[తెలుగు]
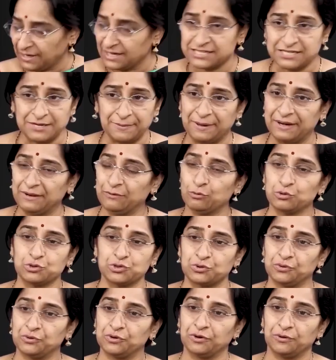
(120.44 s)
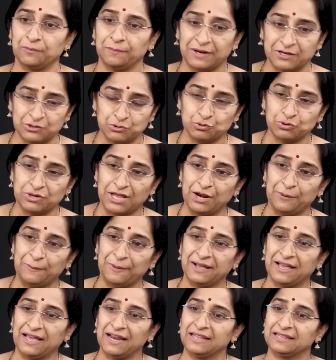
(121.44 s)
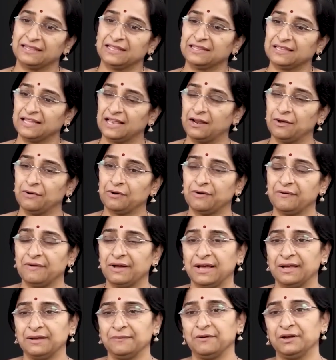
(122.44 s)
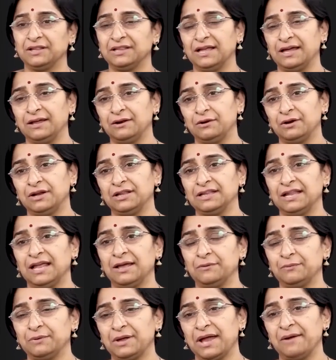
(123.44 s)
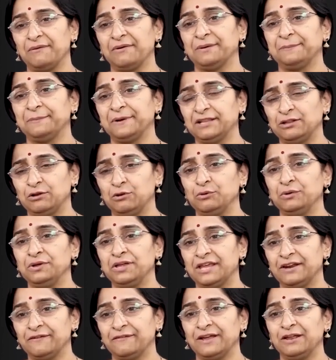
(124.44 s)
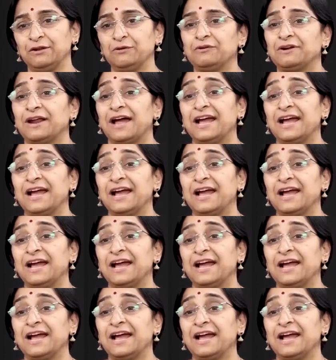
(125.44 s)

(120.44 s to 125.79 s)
కష్టపడి కూర్చుకుంటాం మన చుట్టాలు పక్కలంతా తల ఒక వంద రెండు వందల పదులు ఇరవైలు